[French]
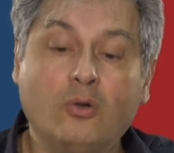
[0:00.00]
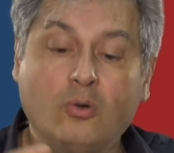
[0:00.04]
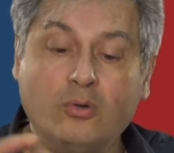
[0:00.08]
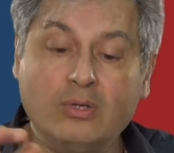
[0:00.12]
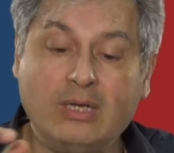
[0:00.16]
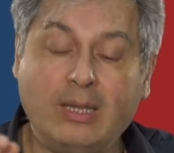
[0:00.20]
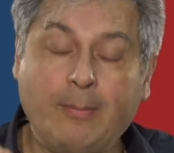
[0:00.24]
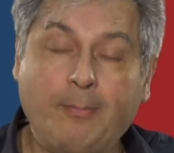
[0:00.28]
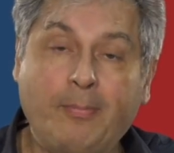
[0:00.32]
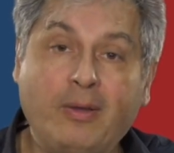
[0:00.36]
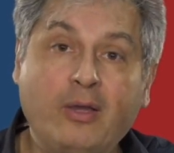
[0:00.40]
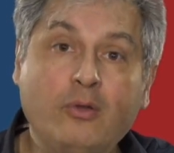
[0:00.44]

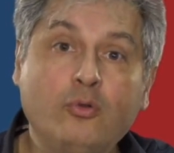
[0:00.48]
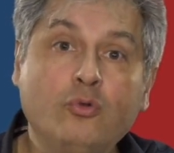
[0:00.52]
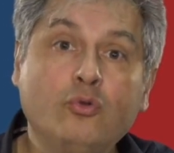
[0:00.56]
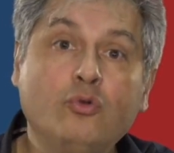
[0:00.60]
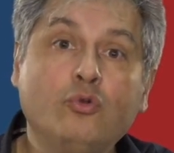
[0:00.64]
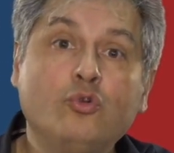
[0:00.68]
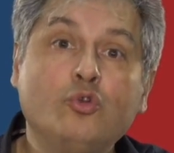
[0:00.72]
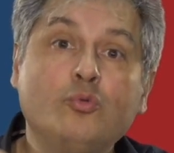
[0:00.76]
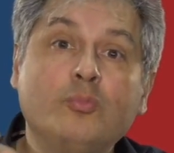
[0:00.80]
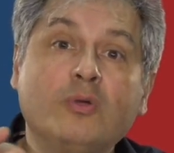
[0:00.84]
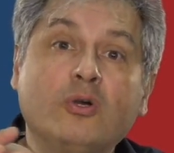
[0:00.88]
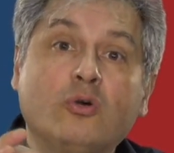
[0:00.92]
On n'a pas eu
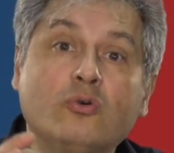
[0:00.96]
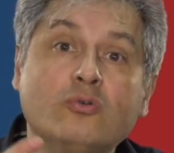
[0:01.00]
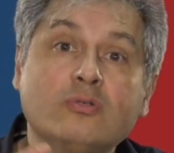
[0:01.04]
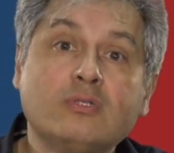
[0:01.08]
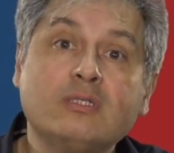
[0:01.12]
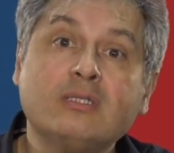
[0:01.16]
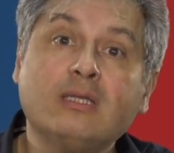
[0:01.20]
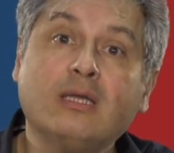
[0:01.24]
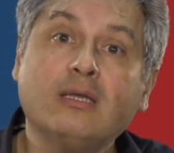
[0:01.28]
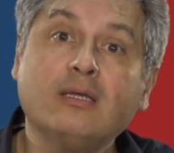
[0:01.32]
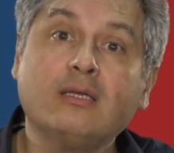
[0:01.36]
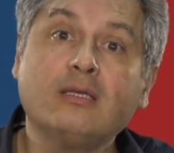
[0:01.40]
le numéro
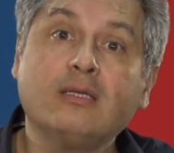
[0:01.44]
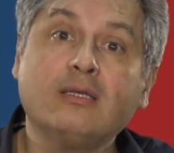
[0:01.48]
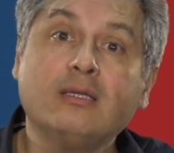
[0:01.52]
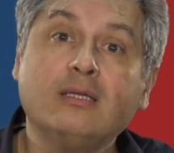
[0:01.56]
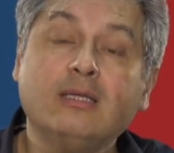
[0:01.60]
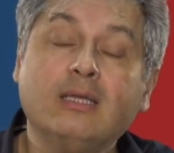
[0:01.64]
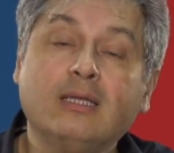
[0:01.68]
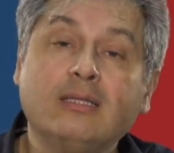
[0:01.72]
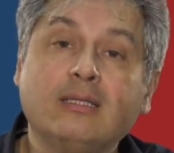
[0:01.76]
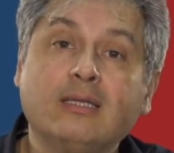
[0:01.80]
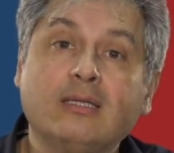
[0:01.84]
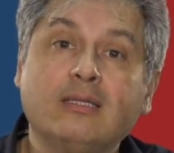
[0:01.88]
5
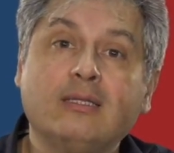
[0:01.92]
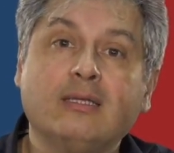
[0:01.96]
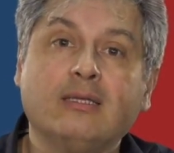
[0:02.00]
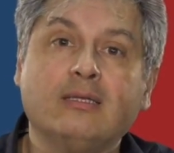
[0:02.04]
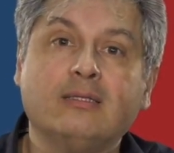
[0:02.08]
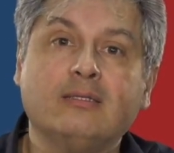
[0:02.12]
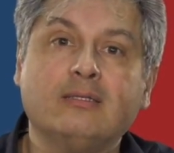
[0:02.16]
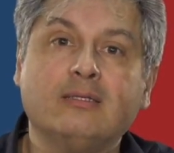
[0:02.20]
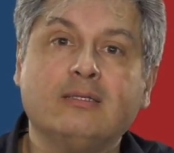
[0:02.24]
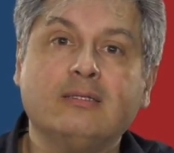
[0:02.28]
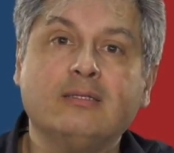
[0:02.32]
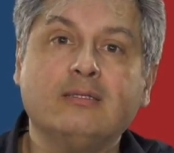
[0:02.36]
qui est
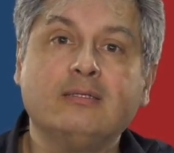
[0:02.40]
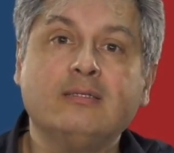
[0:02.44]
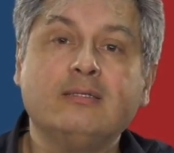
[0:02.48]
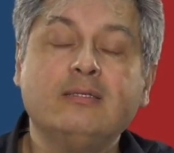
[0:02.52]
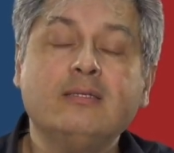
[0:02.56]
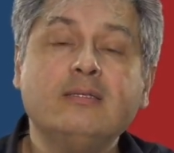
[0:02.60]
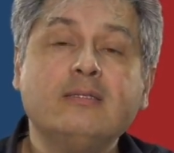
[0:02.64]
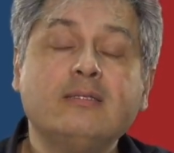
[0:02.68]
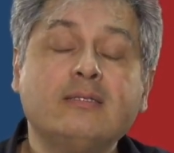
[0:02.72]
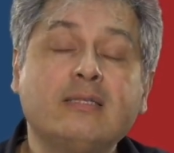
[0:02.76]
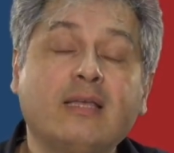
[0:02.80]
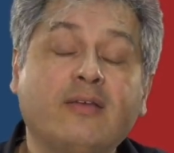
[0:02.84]
interdit.
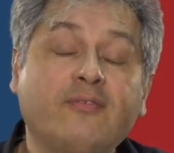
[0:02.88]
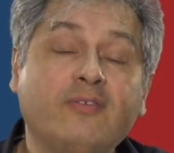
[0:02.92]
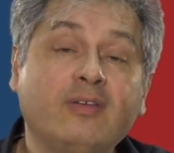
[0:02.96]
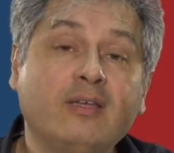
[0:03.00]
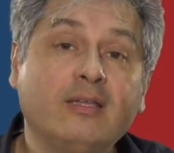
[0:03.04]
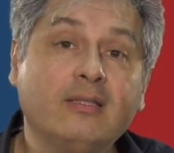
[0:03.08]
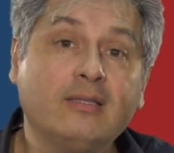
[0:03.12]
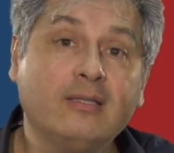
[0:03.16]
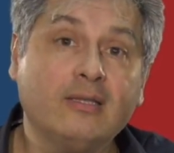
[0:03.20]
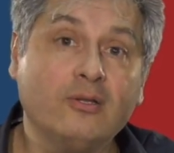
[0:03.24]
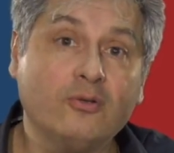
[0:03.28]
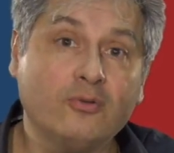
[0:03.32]
Si ça
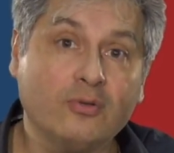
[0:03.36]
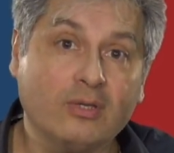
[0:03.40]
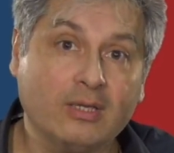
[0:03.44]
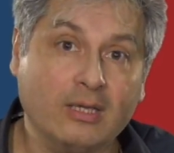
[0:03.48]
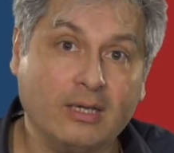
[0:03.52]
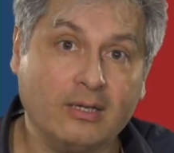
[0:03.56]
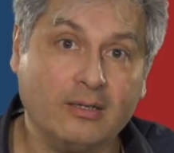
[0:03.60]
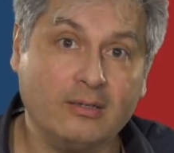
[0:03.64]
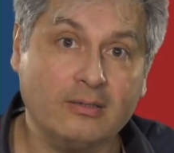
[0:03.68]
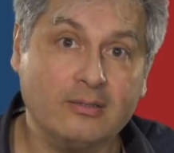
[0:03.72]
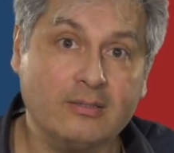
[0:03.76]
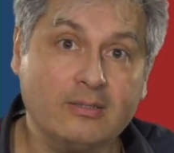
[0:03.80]
avait été le
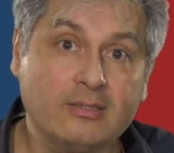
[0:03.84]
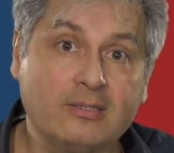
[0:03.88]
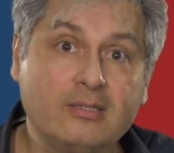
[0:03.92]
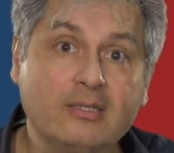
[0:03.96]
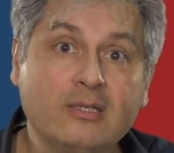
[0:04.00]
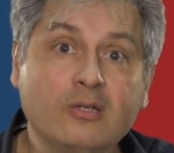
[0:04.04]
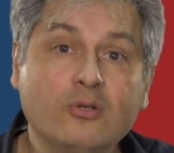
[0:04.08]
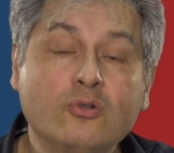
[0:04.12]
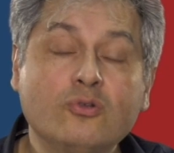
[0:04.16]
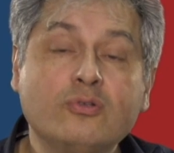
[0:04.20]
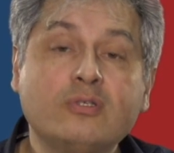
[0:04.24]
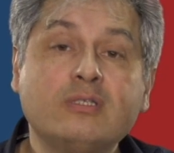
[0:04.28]
cas,
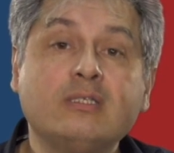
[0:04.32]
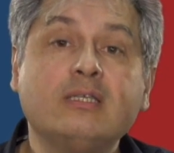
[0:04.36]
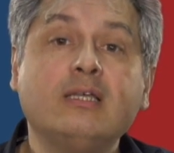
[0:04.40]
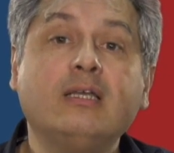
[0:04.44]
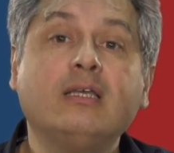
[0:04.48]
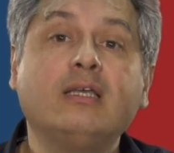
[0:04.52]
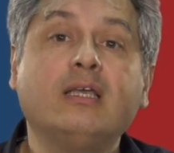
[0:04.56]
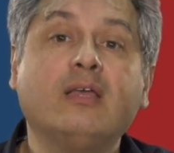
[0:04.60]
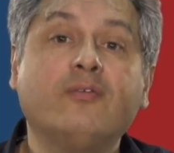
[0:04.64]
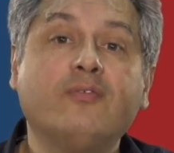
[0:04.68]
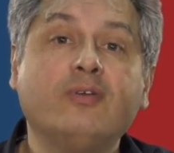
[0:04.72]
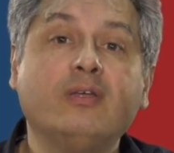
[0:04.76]
si le
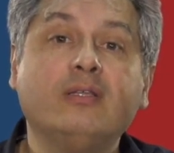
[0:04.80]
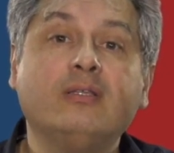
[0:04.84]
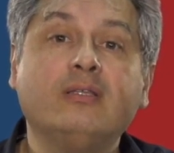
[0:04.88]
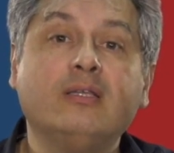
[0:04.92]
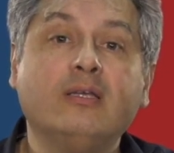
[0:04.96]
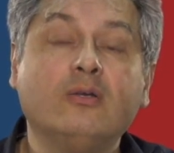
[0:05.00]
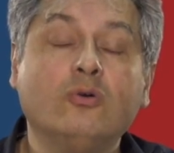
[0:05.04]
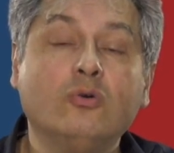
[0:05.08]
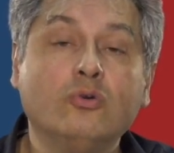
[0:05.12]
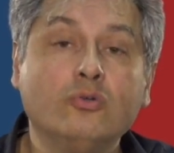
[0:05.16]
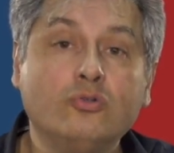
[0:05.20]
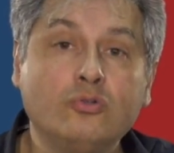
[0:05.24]
5 avait
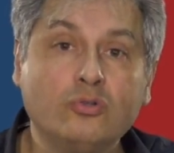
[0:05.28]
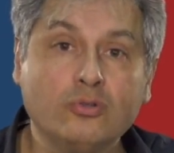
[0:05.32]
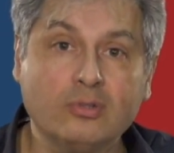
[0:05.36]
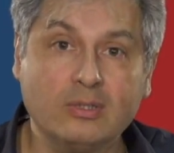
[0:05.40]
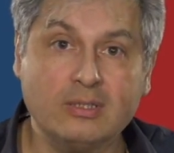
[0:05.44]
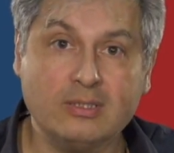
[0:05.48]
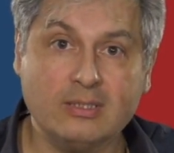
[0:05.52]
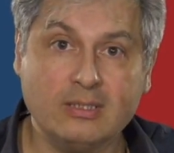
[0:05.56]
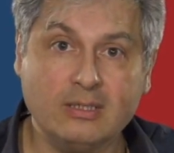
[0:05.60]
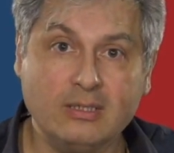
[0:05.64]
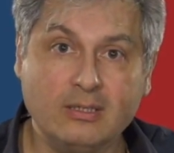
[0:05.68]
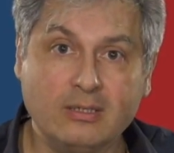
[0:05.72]
été
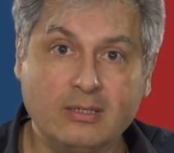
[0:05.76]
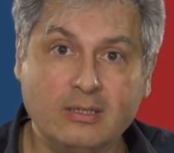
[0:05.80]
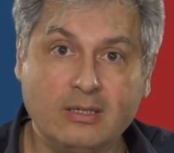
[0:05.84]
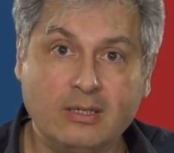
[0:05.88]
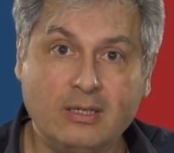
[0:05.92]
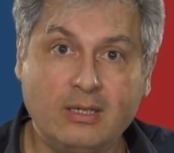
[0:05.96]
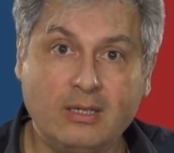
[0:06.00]
autorisé,